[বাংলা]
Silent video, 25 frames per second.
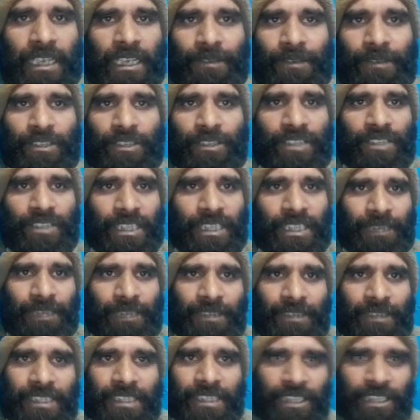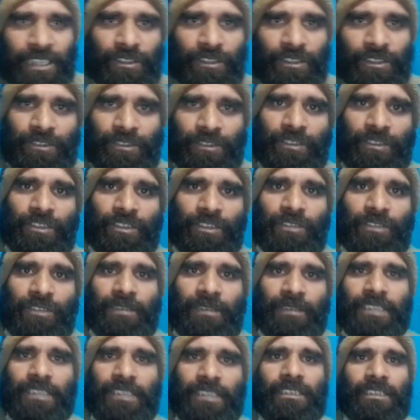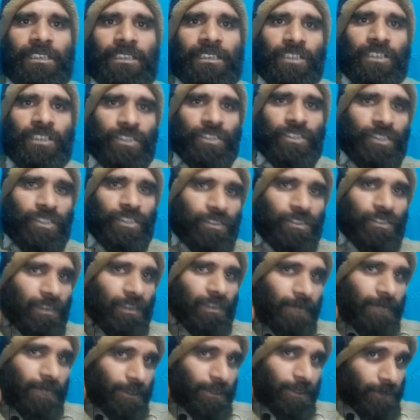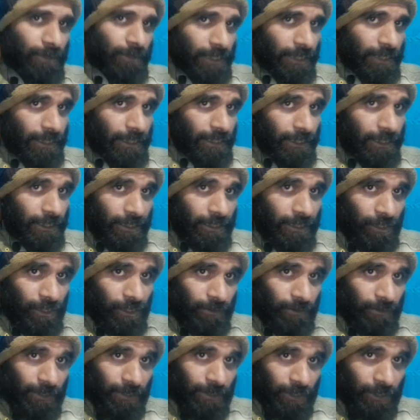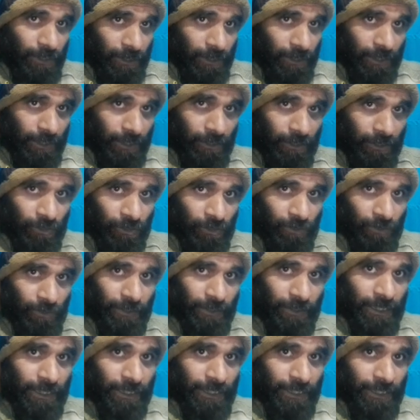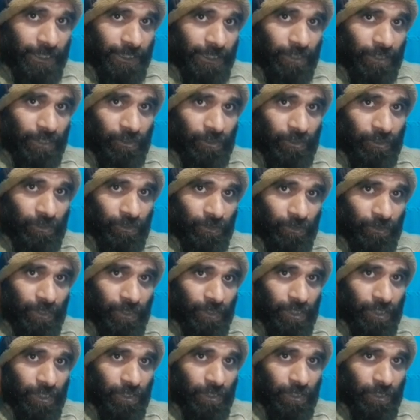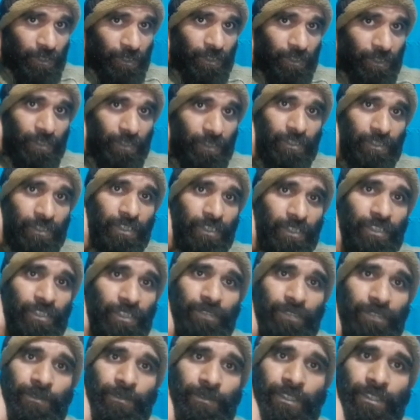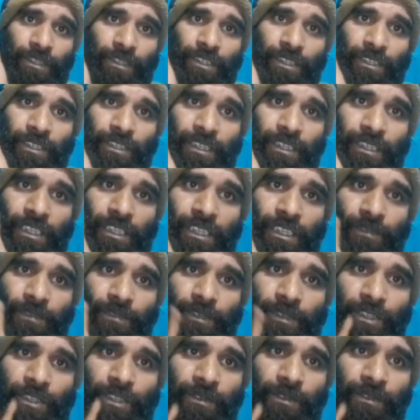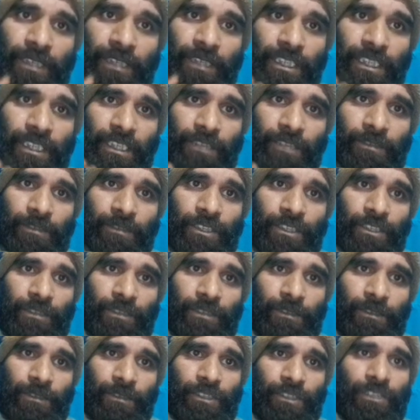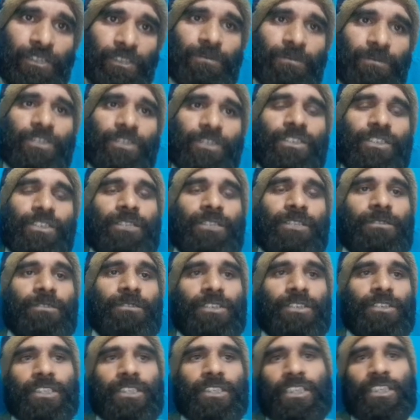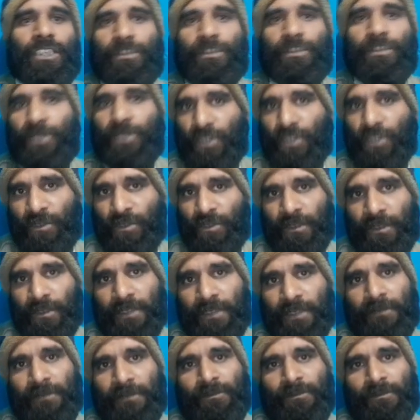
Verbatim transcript: আবেদনের সাথে আপনারা যা সংযুক্ত করবেন সদ্যতলা পাসপোর্ট সাইজের তিন কপি সত্যায়িত ছবি শিক্ষাগত যোগ্যতার সকল সনদপত্র সত্যায়িত ফটোকপি জাতীয় পরিচয়গত জন্ম সনদ এবং সত্যায়িত ফটোকপি